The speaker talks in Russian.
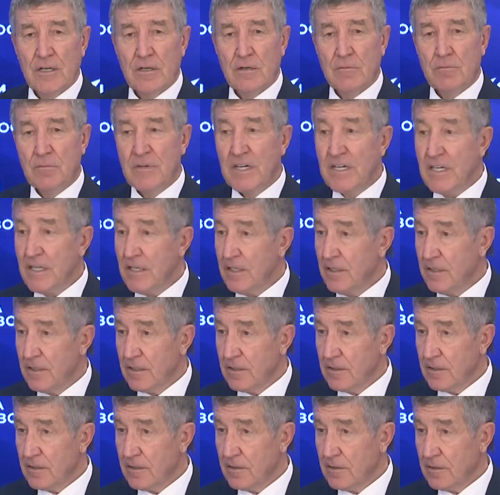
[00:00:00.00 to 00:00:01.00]
Мы
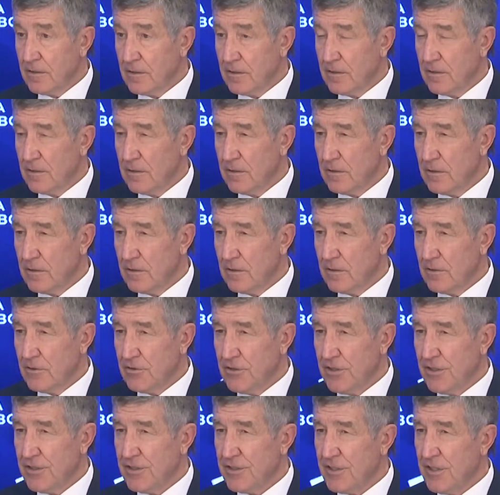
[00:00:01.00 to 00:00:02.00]

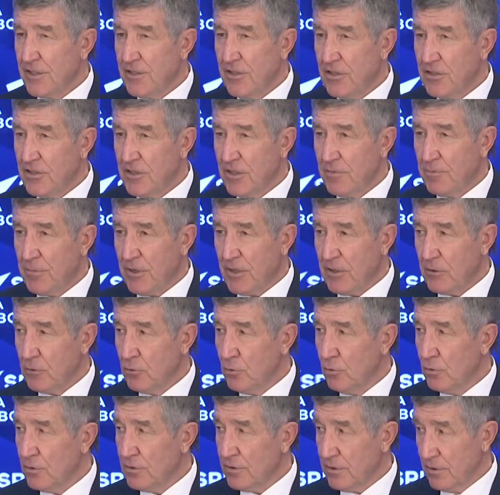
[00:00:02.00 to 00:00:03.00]
через конечный
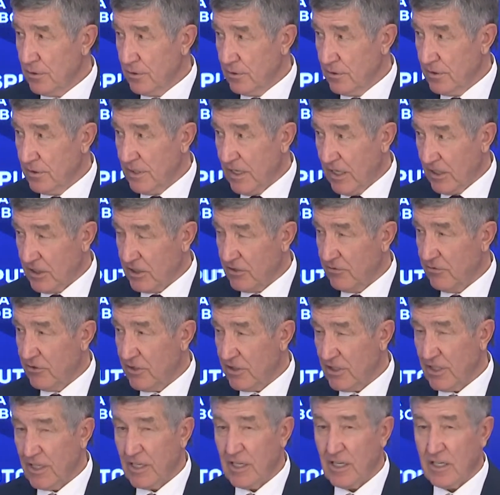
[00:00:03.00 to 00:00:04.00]
продукт нашего
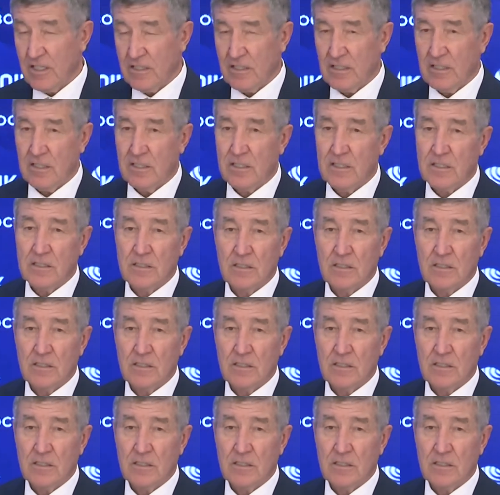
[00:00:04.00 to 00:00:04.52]
же газа,